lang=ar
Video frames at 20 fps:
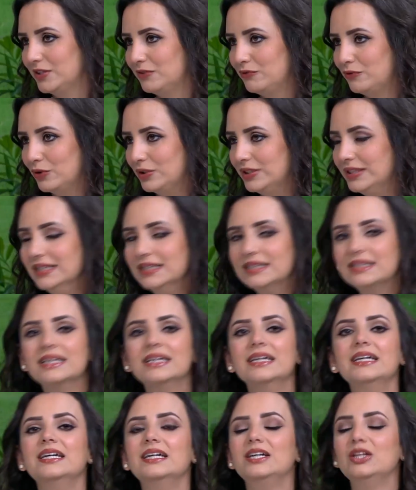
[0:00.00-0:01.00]
الفوليك
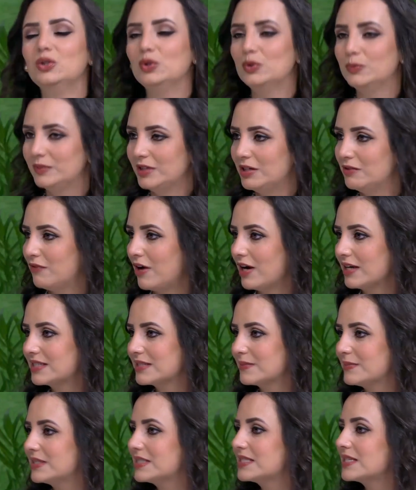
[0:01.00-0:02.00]
اللي هو من
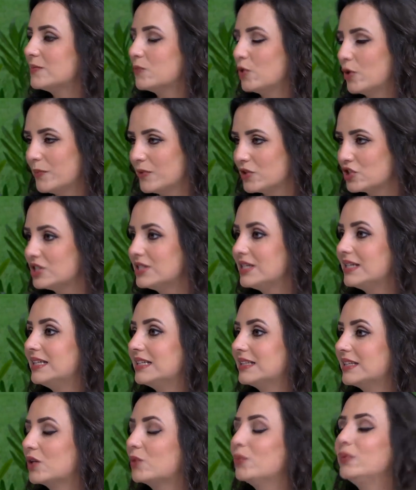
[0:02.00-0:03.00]
الفيتامينز المهمه جدا
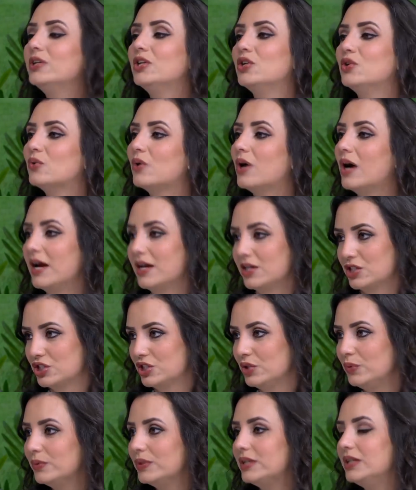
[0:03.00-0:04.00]
لتكوين النخاع
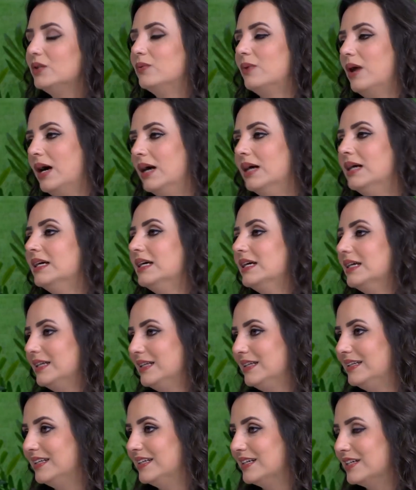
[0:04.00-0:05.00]
الشوكي
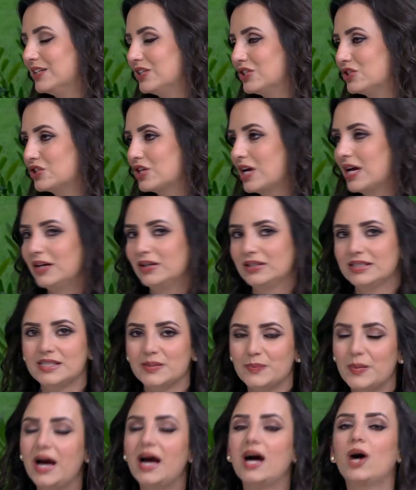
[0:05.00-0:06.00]

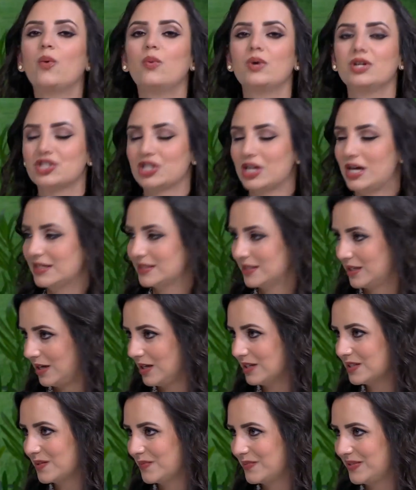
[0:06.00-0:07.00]
الدماغ والجهاز
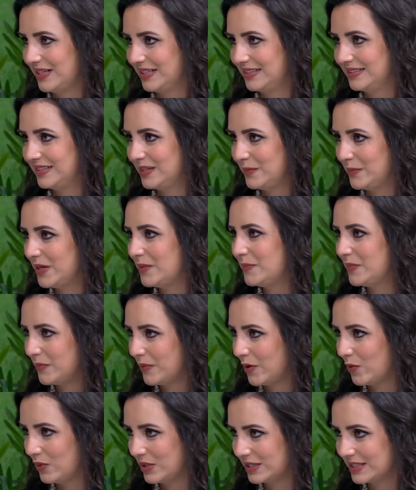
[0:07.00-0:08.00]
العصبي عند البيبي
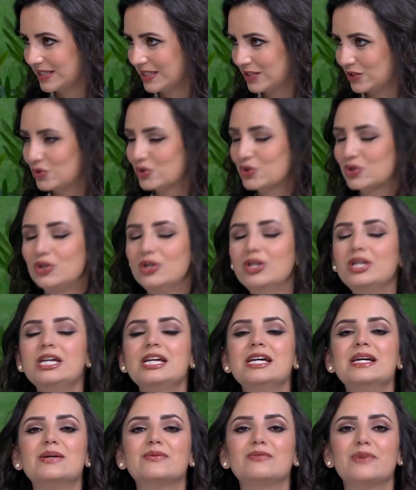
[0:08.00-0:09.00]
باول ثلاث اشهر
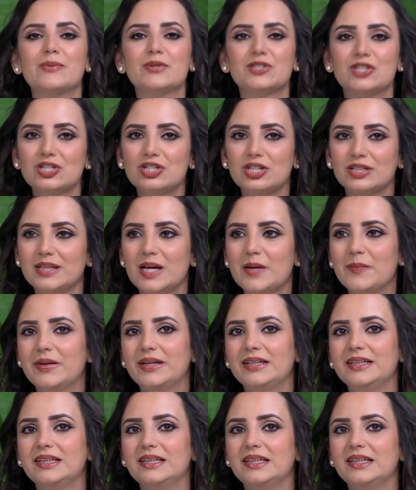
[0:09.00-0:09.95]
فبنشجع دائما